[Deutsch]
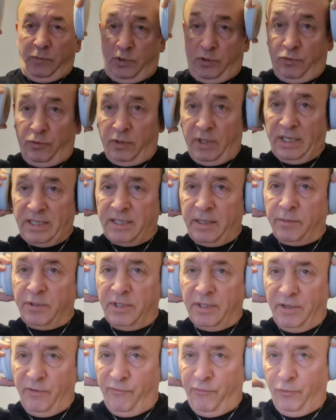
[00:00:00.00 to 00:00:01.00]
So, jetzt habe
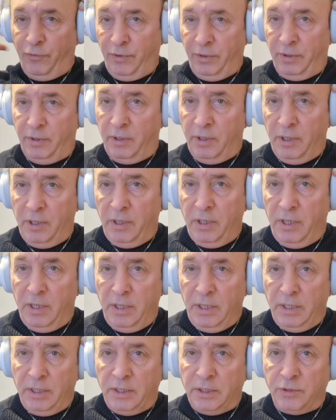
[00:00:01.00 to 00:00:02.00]
ich ihn gefunden.
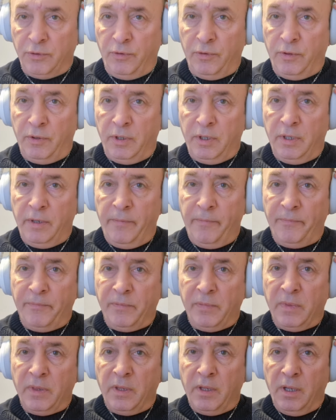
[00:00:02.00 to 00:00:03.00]
So,
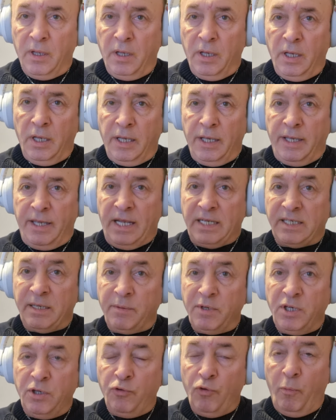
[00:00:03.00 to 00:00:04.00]
Jetzt
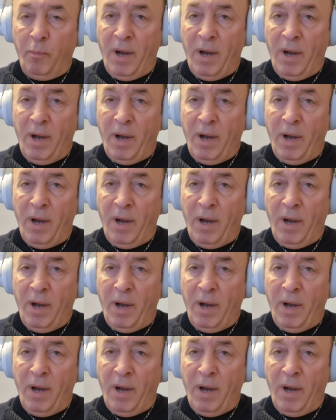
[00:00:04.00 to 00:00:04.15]
habe ich einen